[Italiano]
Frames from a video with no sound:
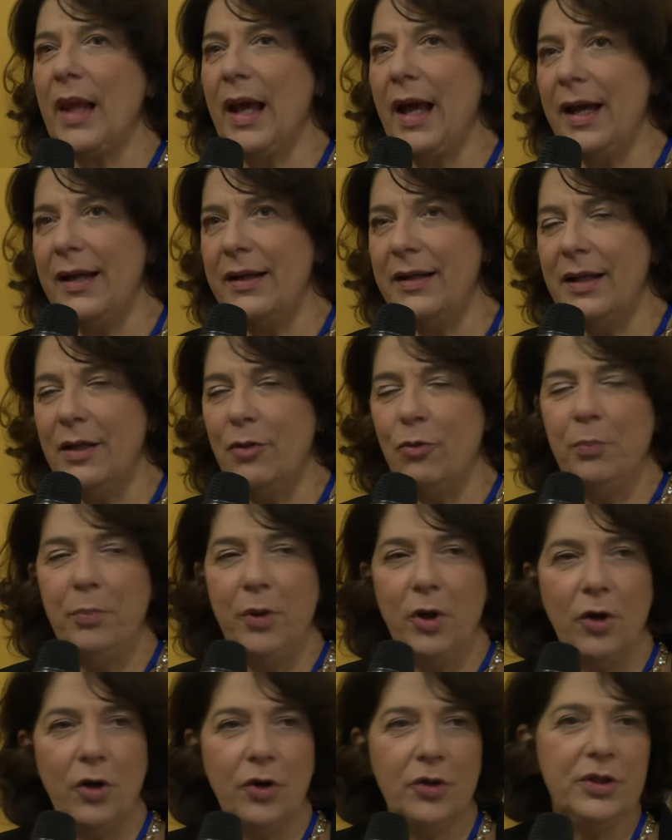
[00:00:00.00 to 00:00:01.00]
anche un
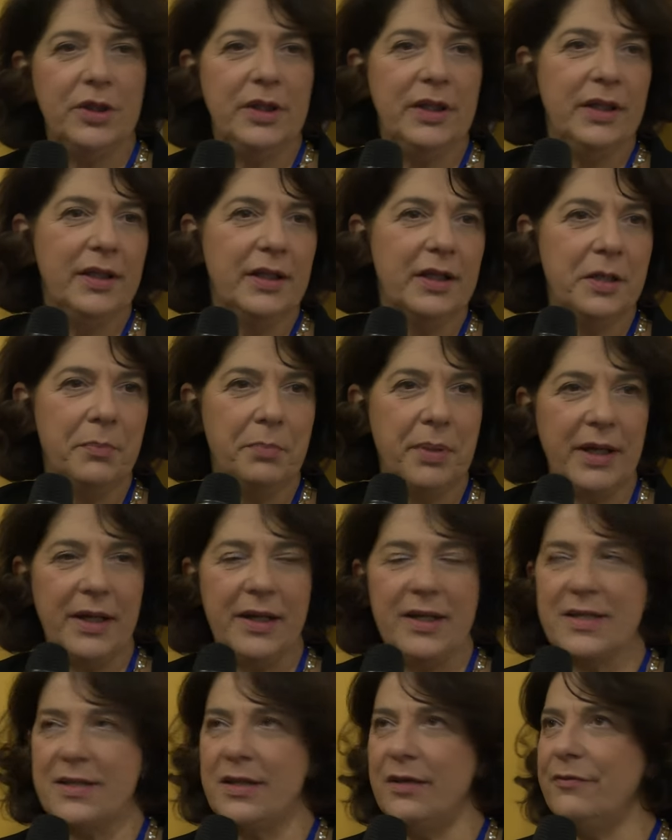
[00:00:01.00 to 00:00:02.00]
po' di
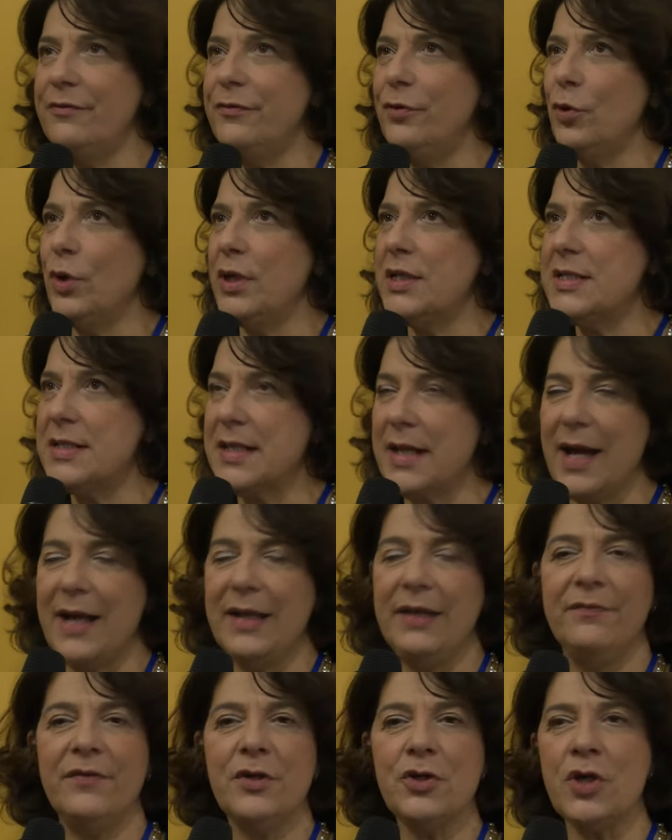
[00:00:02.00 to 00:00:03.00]
riprese
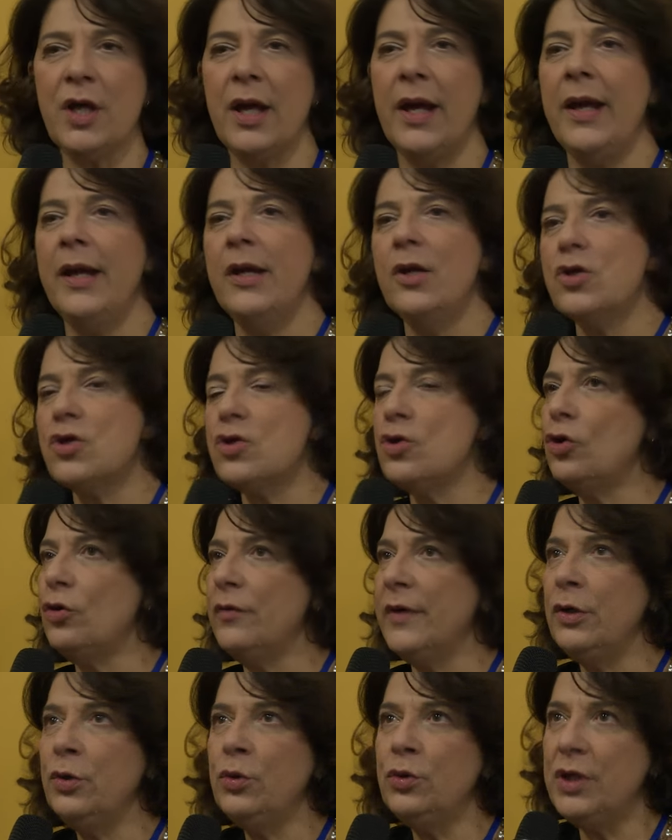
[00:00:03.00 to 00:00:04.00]
influenzali, invece sono
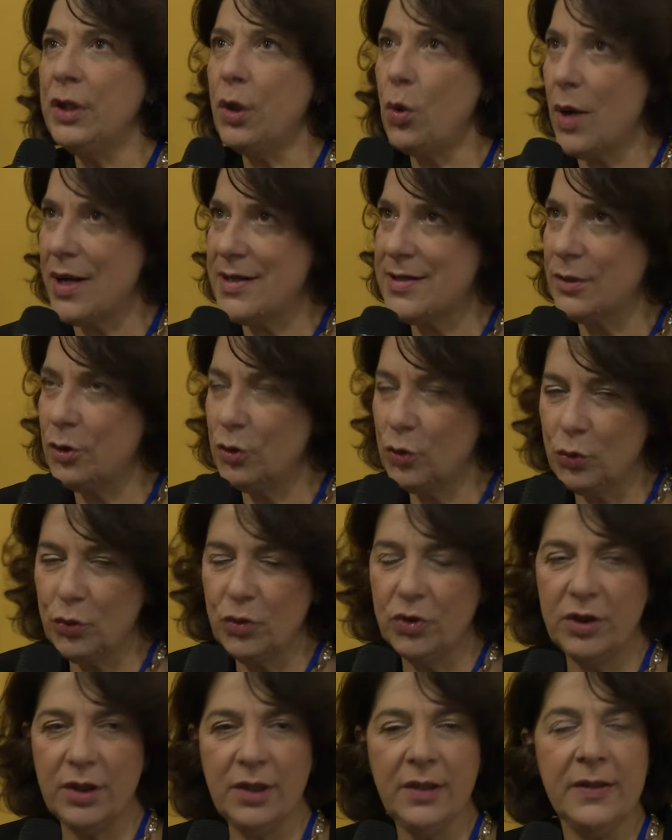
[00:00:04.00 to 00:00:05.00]
venuti quasi
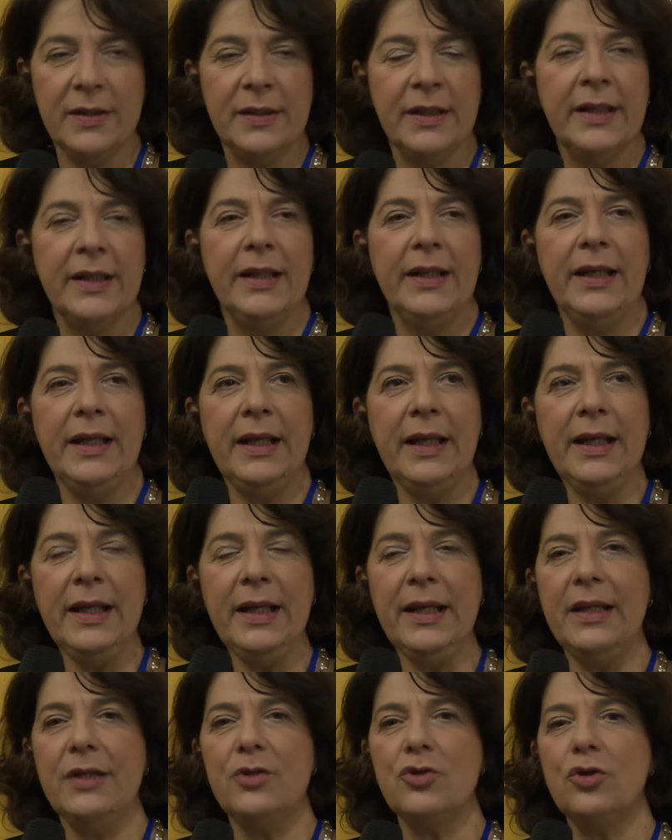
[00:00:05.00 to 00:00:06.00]
tutti
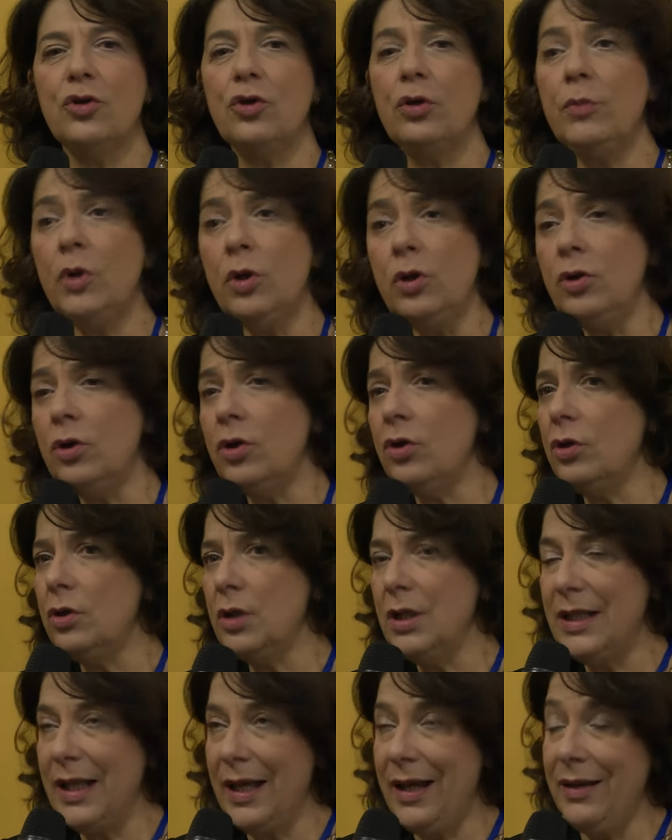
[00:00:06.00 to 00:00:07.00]
e, e sono molto
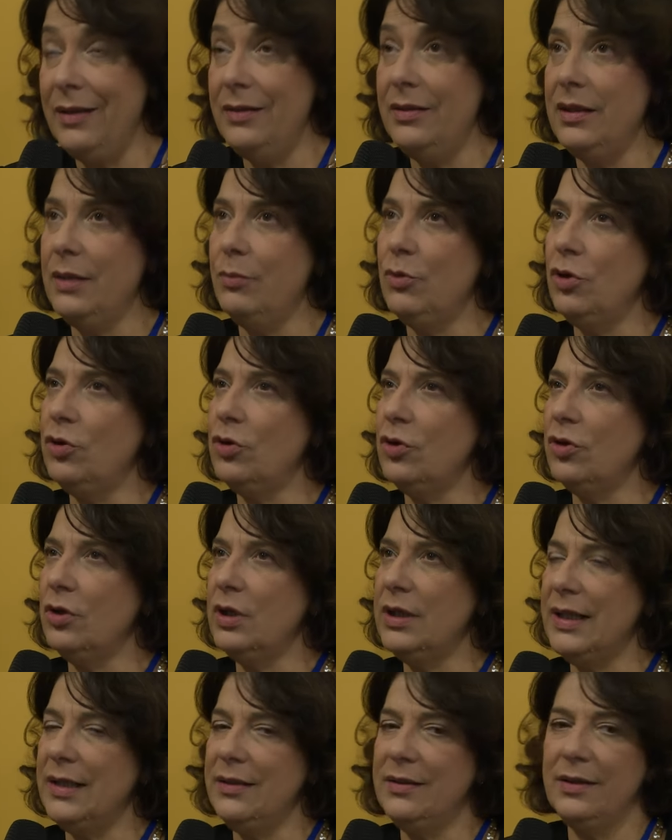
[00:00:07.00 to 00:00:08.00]
contenti, molto
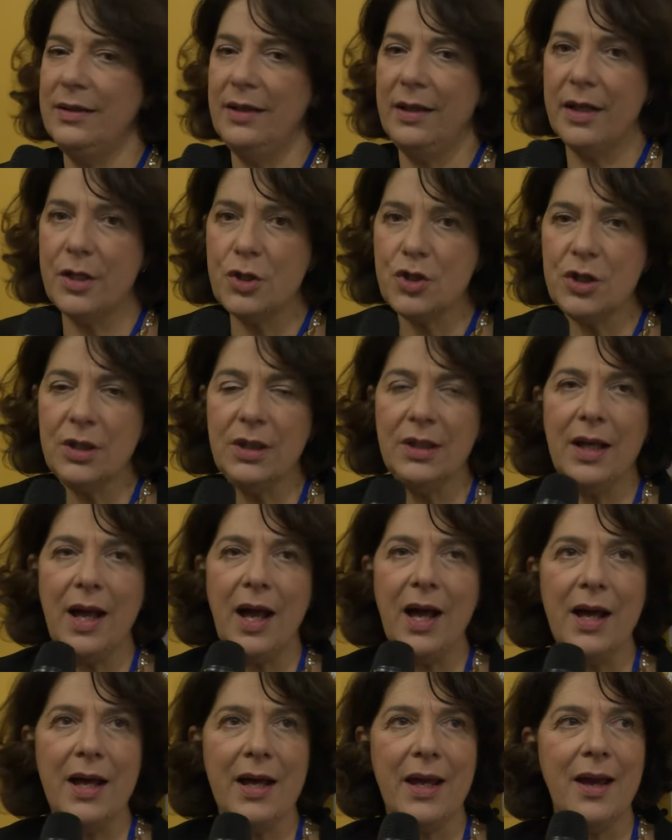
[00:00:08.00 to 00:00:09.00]
contenti della
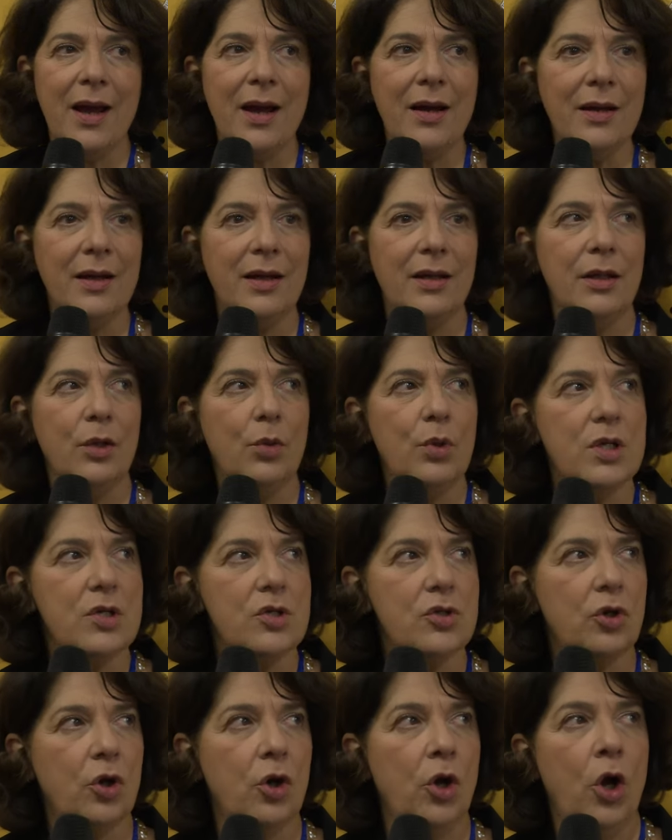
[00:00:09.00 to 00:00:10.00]
città e anche di
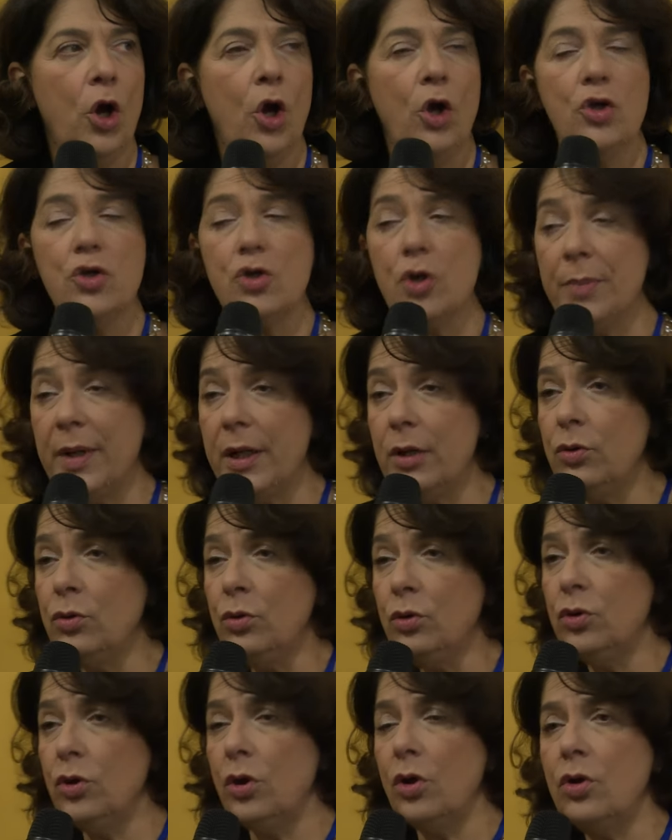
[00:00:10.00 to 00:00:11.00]
questo
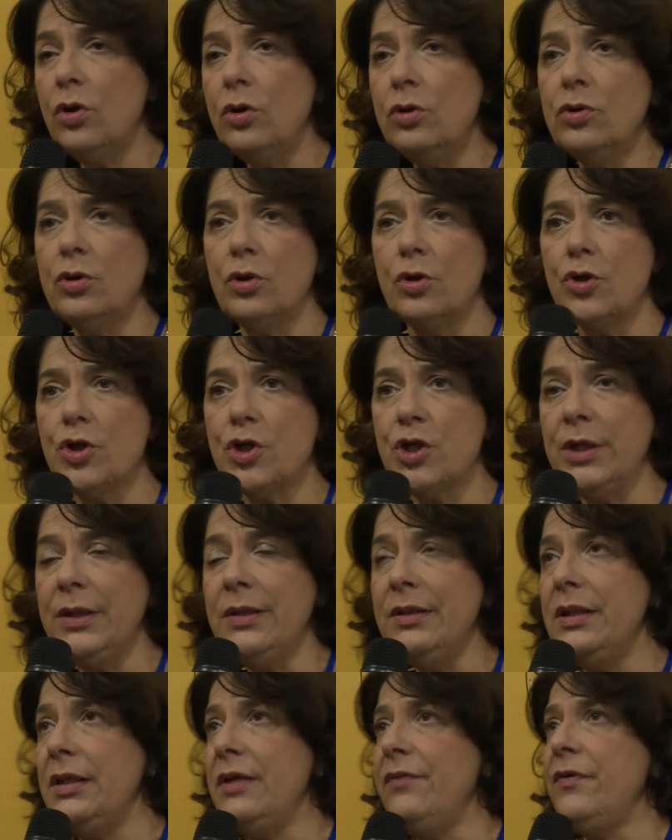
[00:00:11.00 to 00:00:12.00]
soprattutto incontro
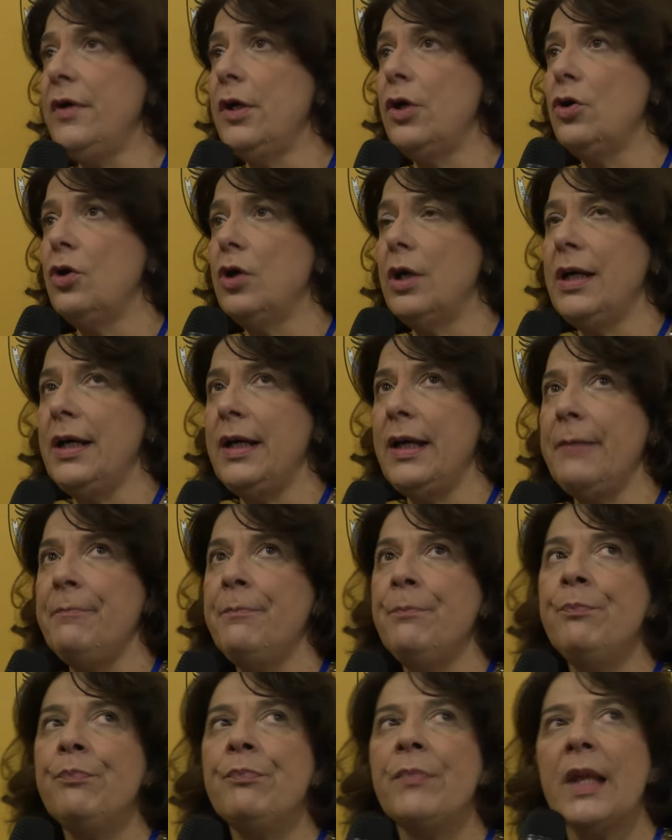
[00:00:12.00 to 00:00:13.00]
scientifico che
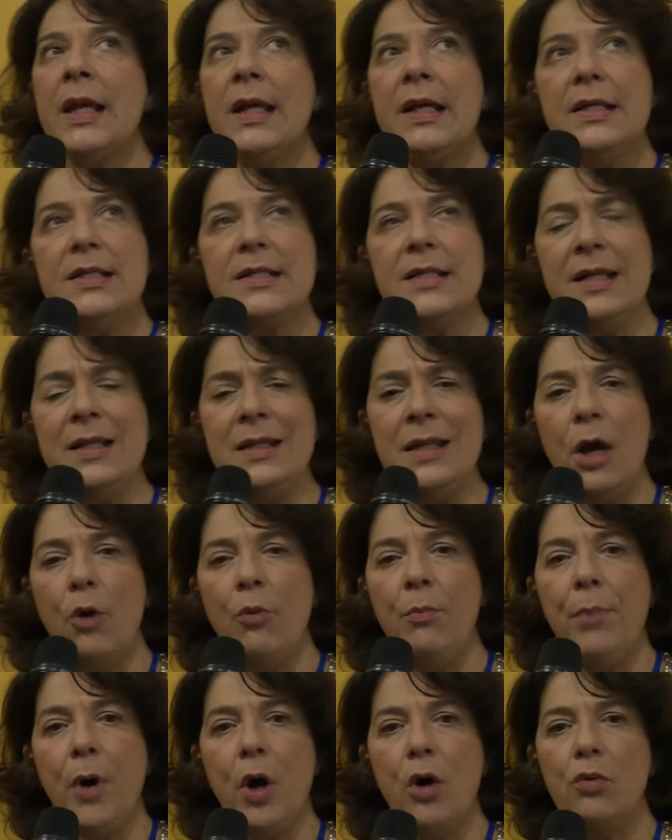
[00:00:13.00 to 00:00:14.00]
segna
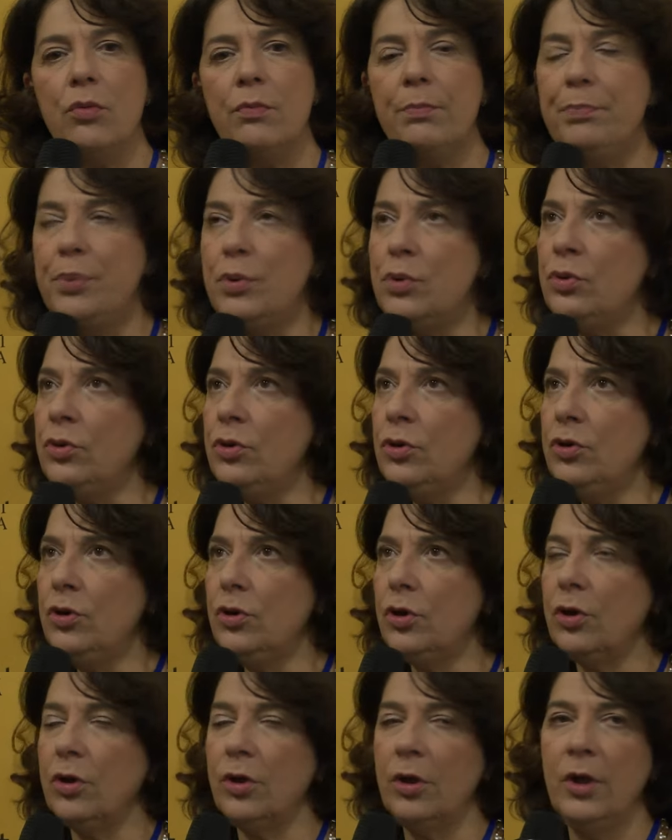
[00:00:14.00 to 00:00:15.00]
un po' un
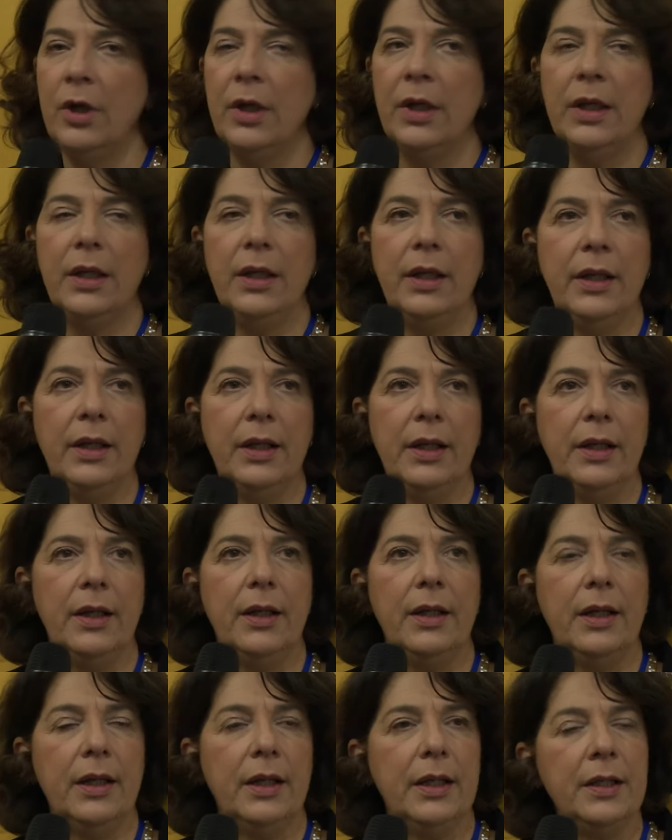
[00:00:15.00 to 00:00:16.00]
punto
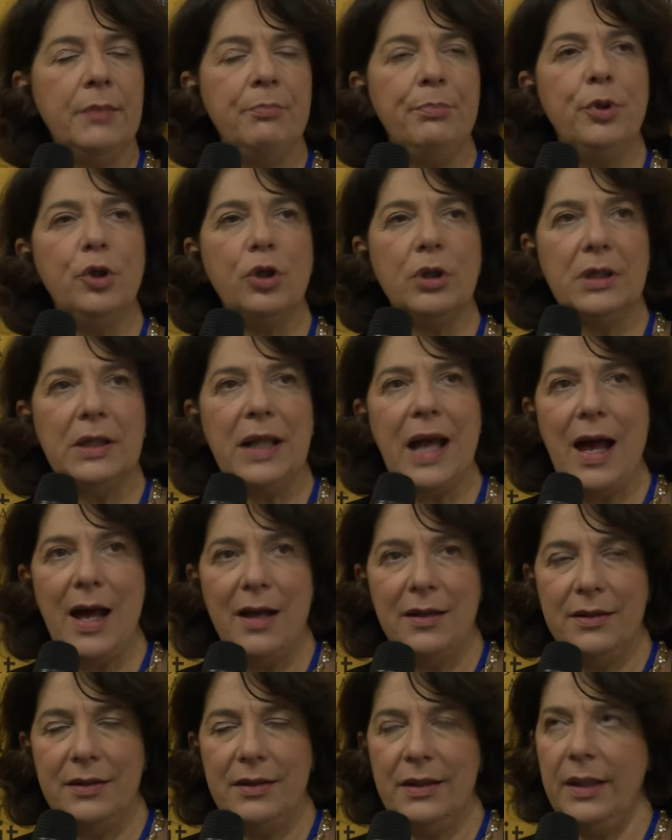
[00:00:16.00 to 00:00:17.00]
eh,
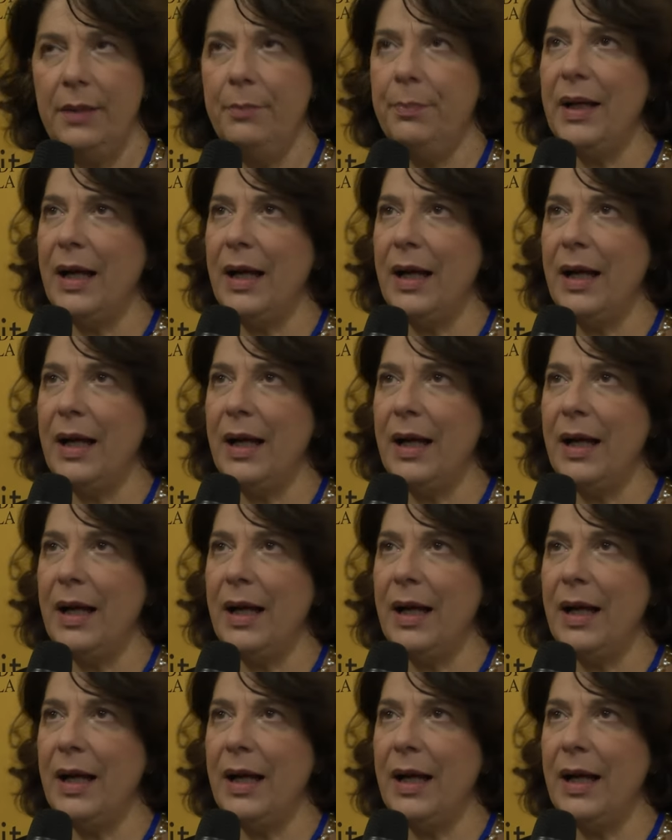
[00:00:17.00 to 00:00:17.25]
importante.